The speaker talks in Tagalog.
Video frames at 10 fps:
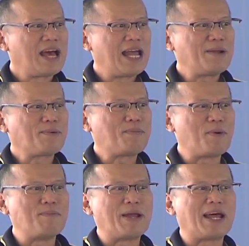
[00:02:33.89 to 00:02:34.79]
Alam ko
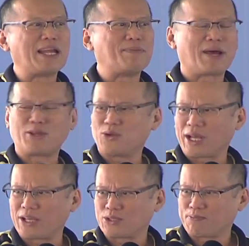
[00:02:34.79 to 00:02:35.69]
pong malalim ang inyong
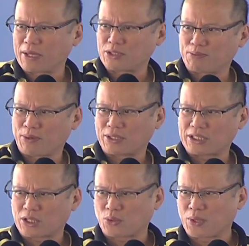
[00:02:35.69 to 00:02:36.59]
naging pagsuporta
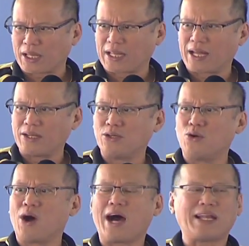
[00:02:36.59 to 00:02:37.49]
sa Tuwidadaan
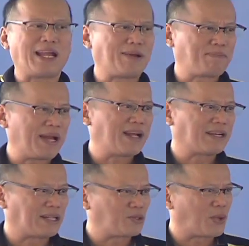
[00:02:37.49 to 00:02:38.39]
nung halalan pa
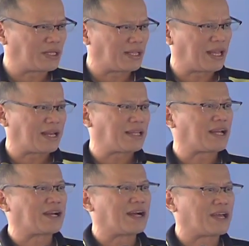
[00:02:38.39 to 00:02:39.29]
lang ng 2010 at
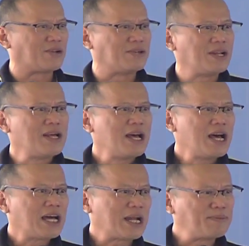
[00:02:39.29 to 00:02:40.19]
hanggang ngayon.
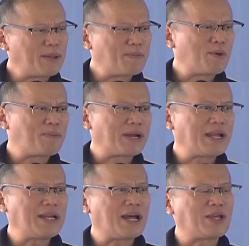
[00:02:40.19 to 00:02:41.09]
Ramdam ko pa
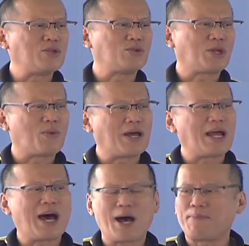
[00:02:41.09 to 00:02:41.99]
rin ang inyong
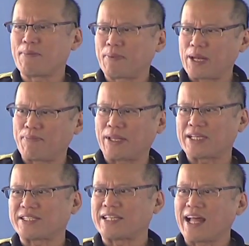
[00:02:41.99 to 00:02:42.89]
tiwala habang
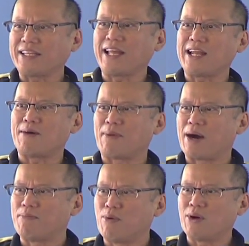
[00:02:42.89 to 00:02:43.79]
pinipitas natin ang
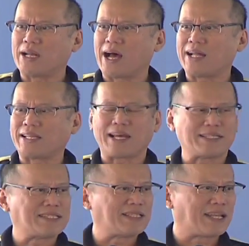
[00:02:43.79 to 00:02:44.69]
mga bunga ng ating
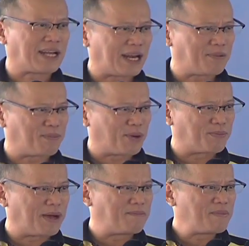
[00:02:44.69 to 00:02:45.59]
agenda ng reforma.